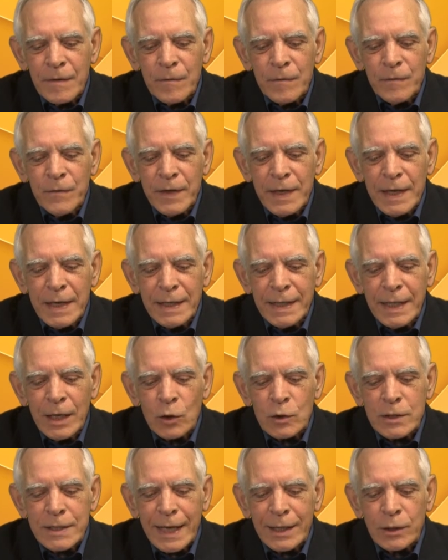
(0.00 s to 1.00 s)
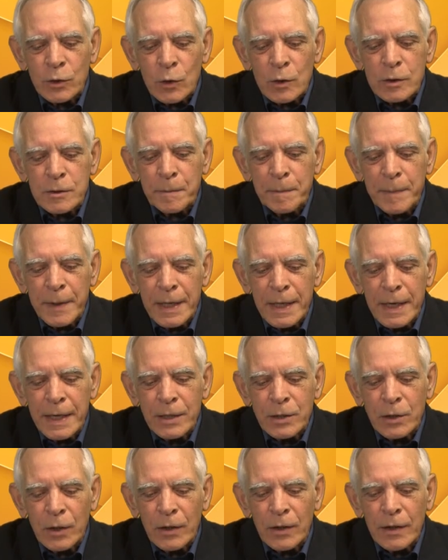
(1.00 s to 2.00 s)
Vieni, o oh Santo
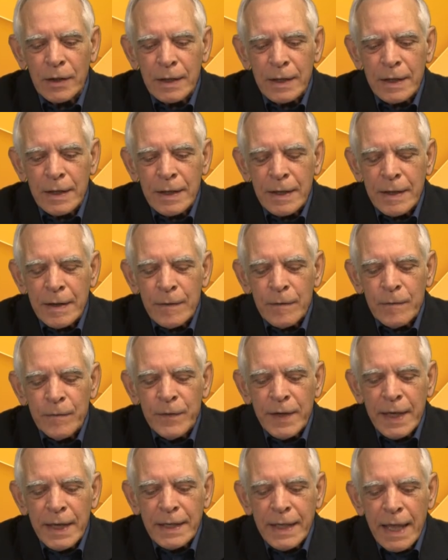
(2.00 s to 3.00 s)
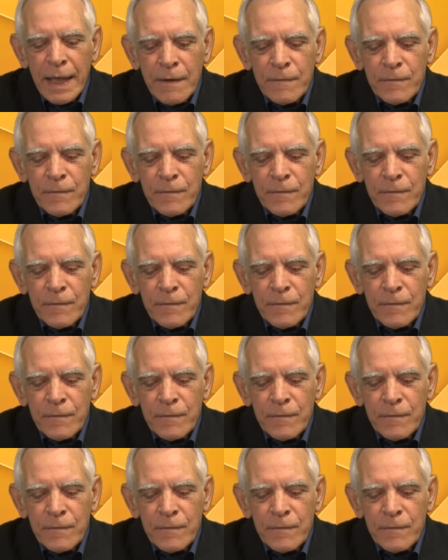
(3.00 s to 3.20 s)
Spirito, vieni e